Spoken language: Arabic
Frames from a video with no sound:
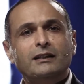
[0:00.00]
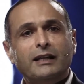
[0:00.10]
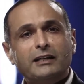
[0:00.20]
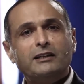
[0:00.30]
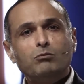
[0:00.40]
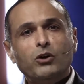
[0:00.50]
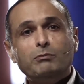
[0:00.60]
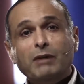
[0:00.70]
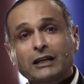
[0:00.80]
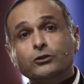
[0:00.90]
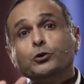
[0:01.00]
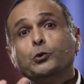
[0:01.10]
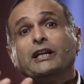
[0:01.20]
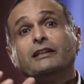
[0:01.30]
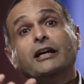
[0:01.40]
لكن المهم هل
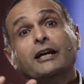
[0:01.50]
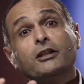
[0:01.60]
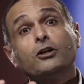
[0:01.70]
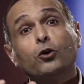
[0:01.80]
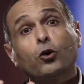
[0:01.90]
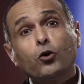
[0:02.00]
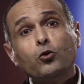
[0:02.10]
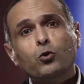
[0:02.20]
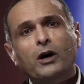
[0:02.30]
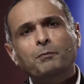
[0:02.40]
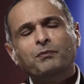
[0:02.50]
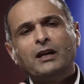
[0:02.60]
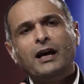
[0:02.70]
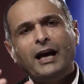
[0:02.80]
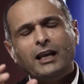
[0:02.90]
توجد هذه القوة
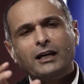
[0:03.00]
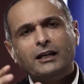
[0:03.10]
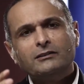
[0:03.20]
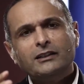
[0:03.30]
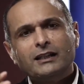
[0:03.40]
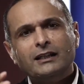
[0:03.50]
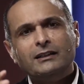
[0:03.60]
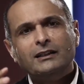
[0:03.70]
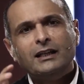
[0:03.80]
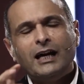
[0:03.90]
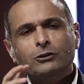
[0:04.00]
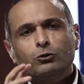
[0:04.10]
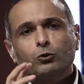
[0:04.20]
القادرة أن